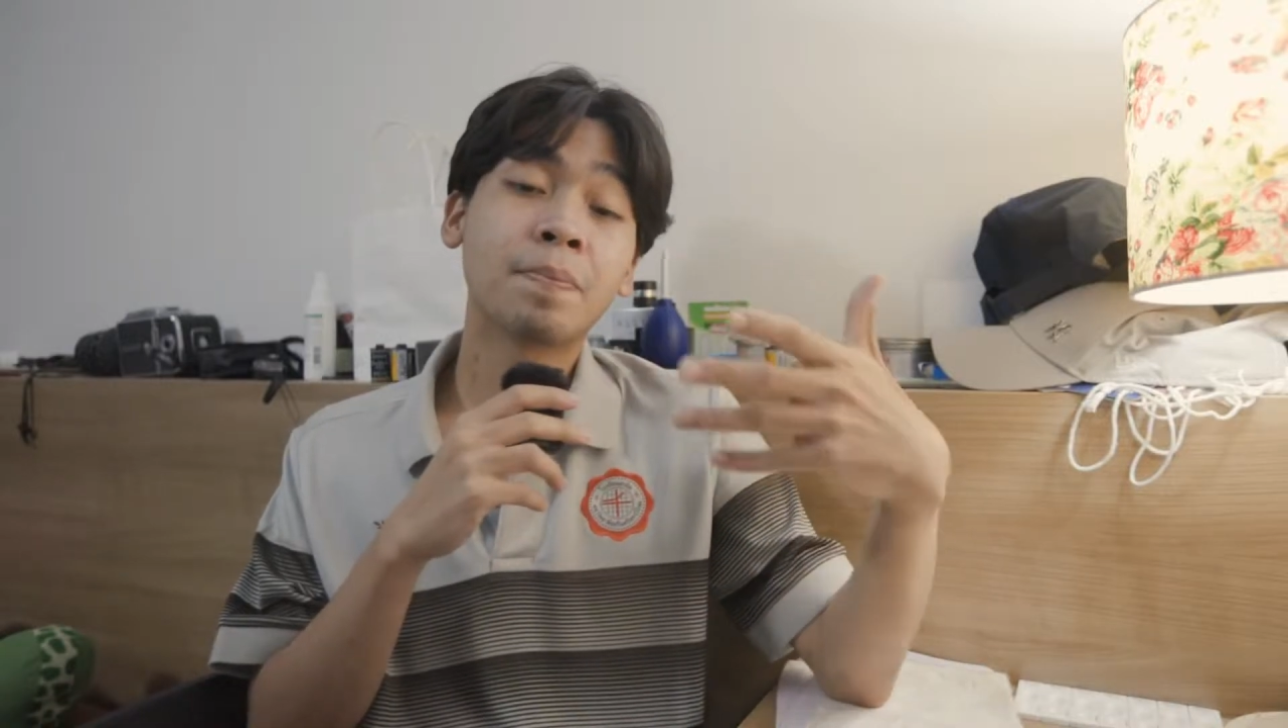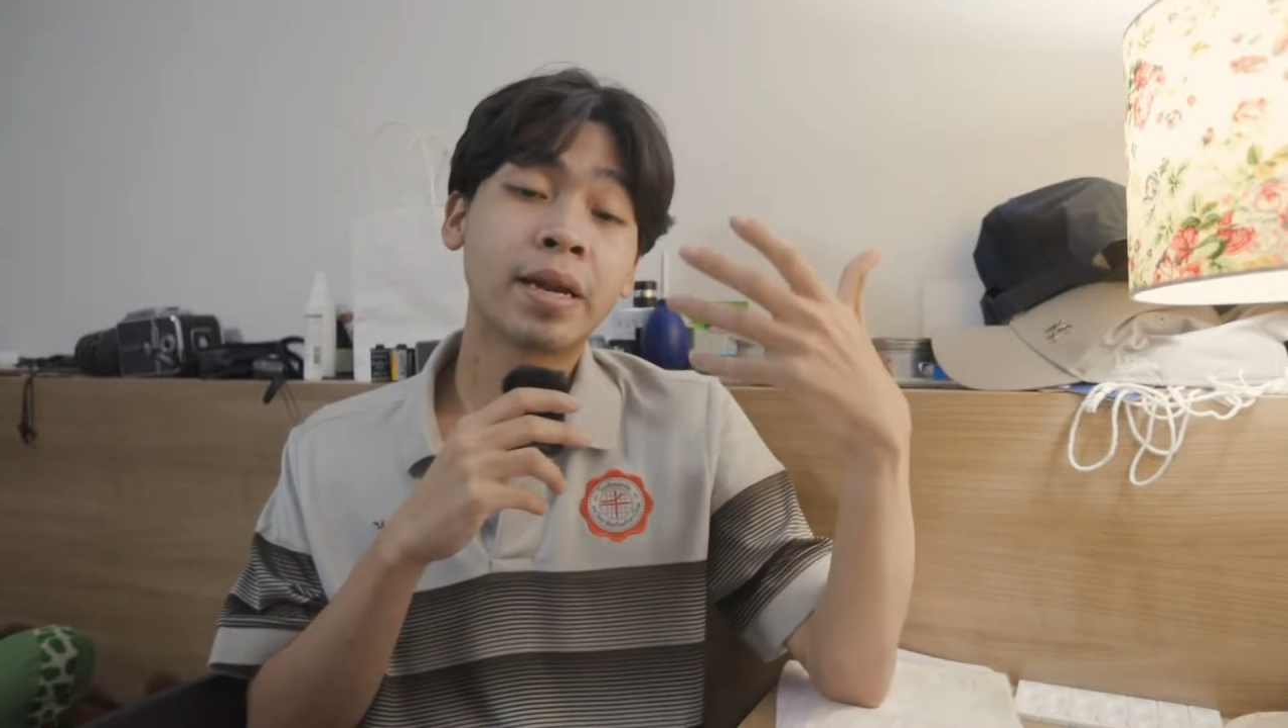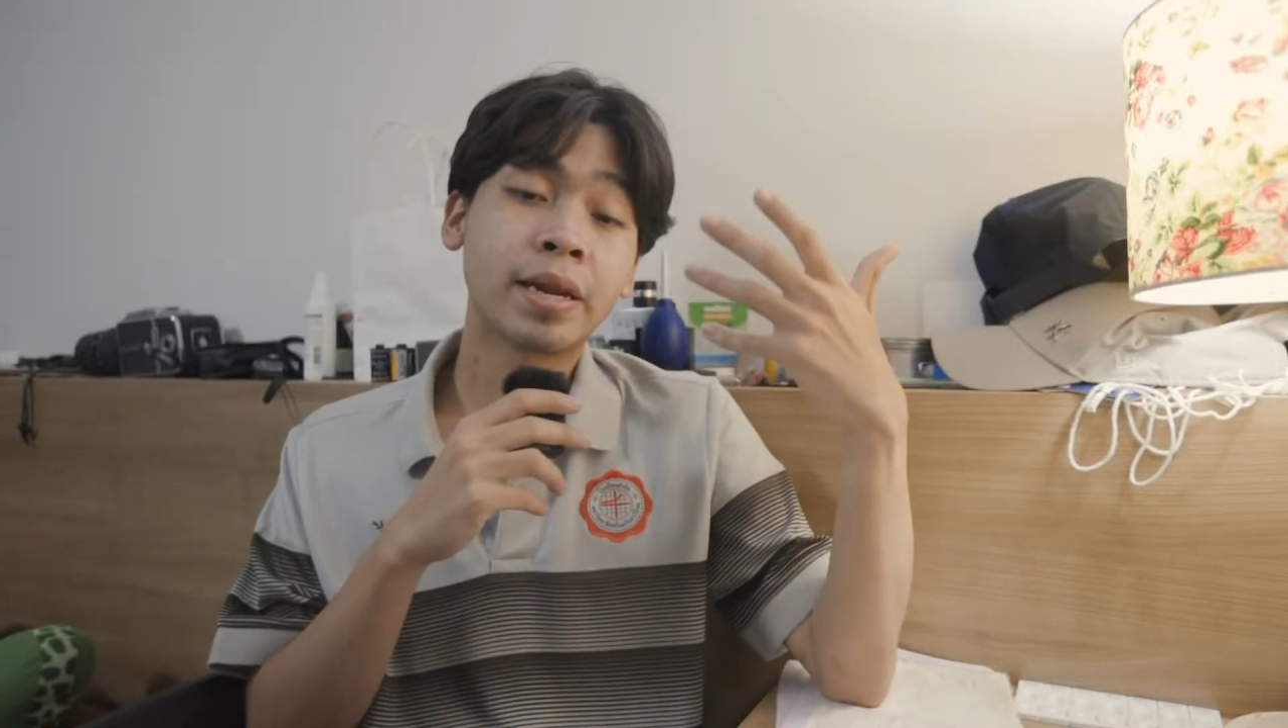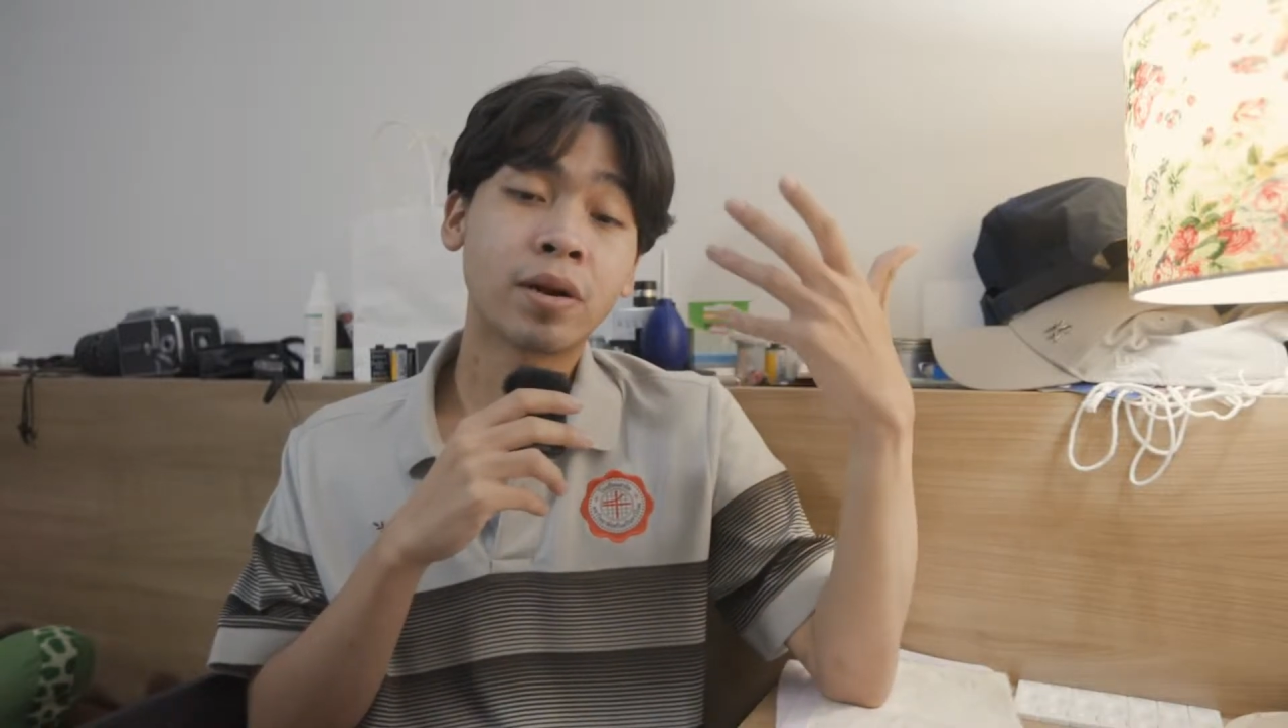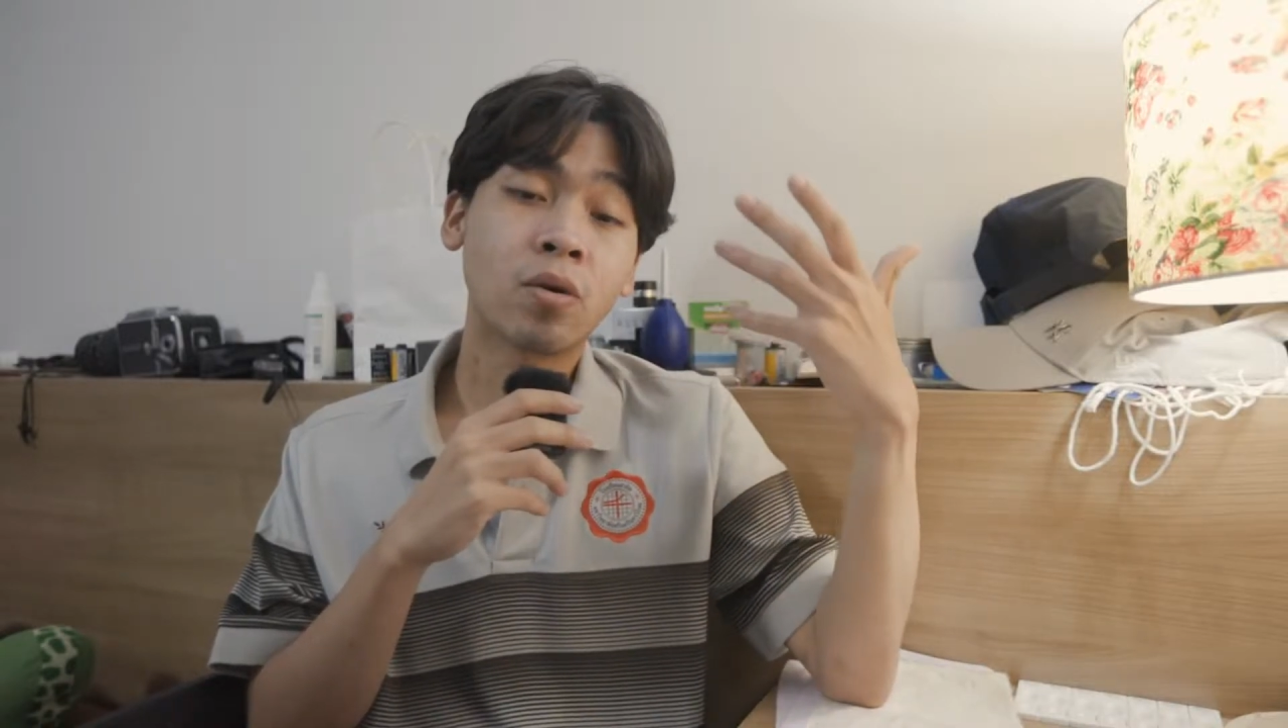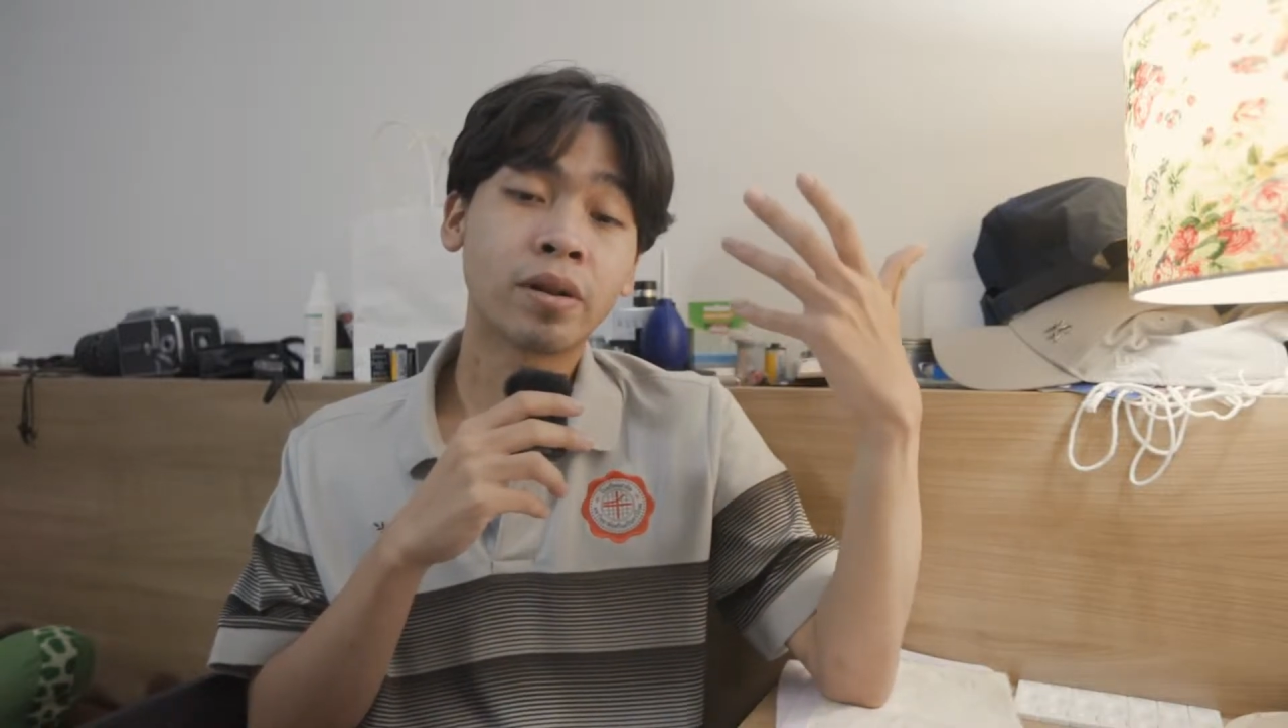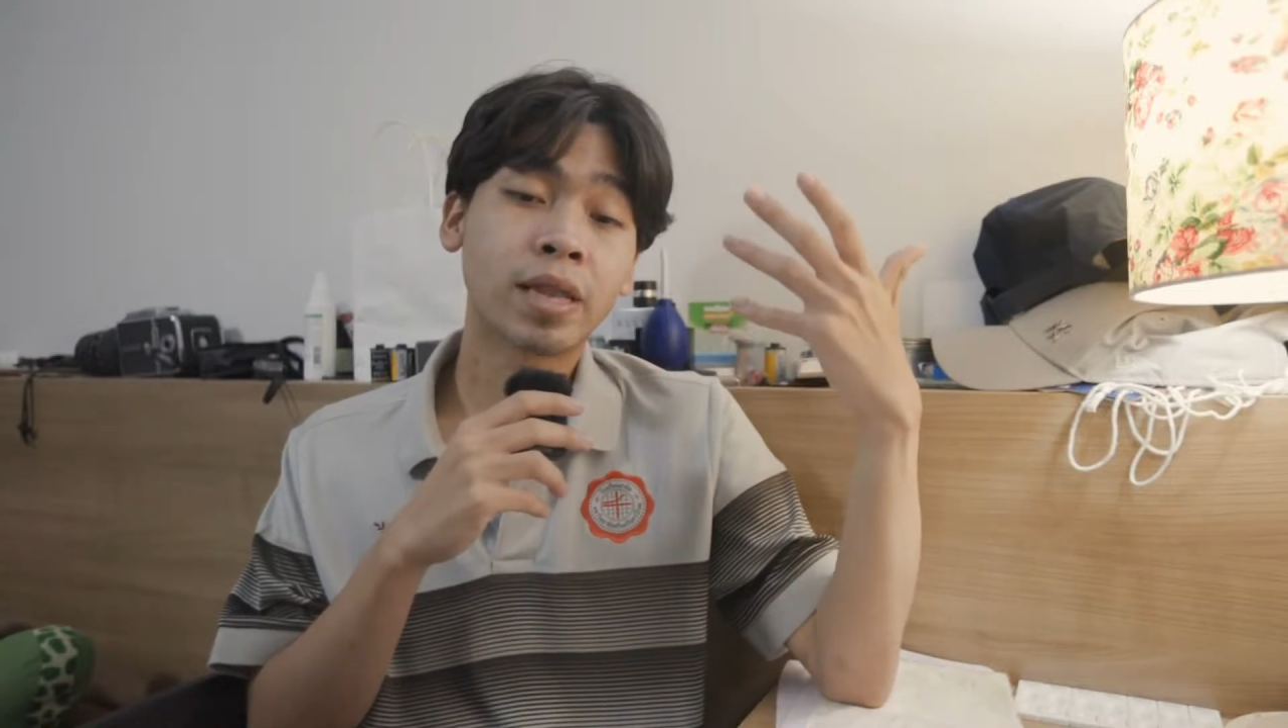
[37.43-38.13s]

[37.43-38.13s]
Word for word: print ที่คน